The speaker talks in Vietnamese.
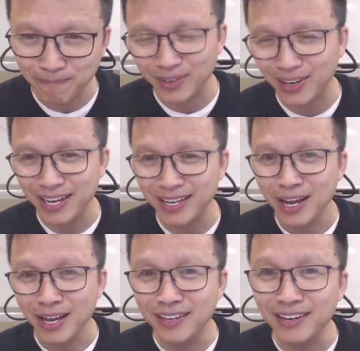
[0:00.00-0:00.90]
Ok,
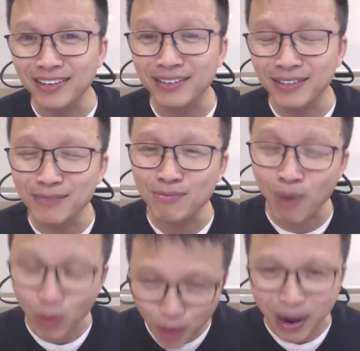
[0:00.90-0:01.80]
nhưng nhưng
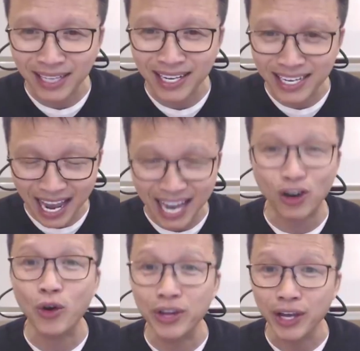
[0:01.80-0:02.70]
một số bạn thì nghe
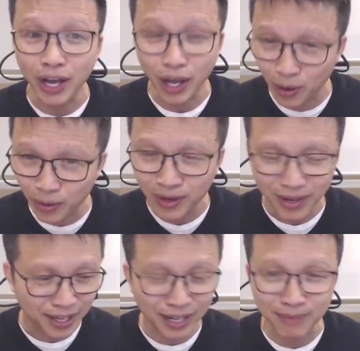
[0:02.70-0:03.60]
rồi hiểu
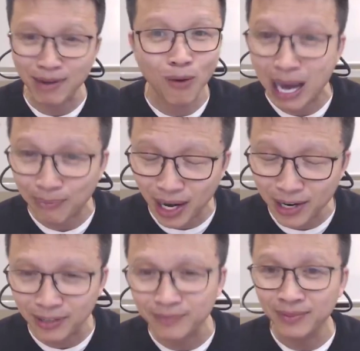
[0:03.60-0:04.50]
nhưng mà không làm tới
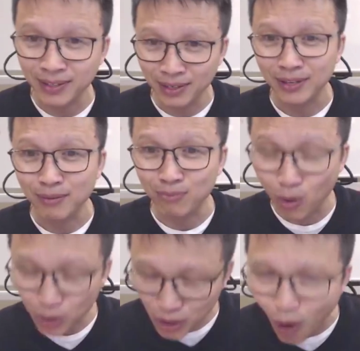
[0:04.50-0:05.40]
được.
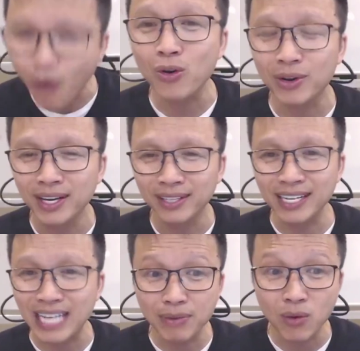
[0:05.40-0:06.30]
Một số thì
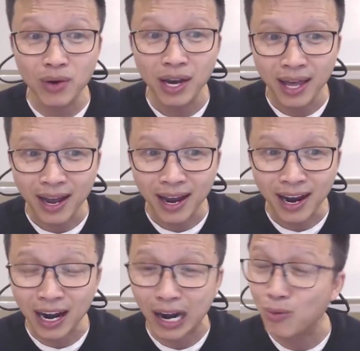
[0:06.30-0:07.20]
sao biết không?
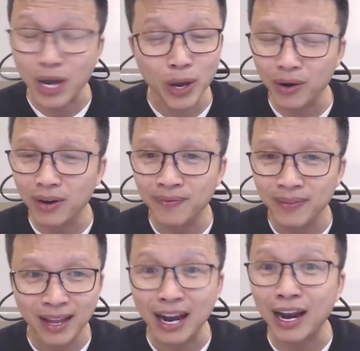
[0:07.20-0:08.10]
Không hiểu,
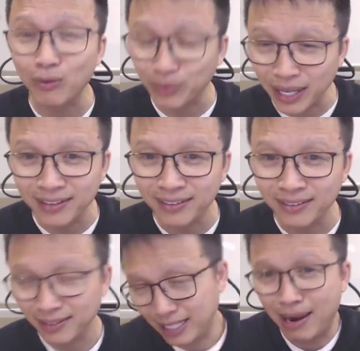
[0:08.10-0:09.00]
không tin,
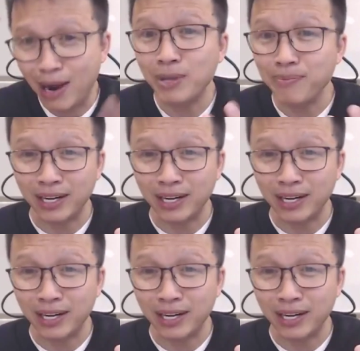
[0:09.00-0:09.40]
tại các bạn không chấp nhận điều đó.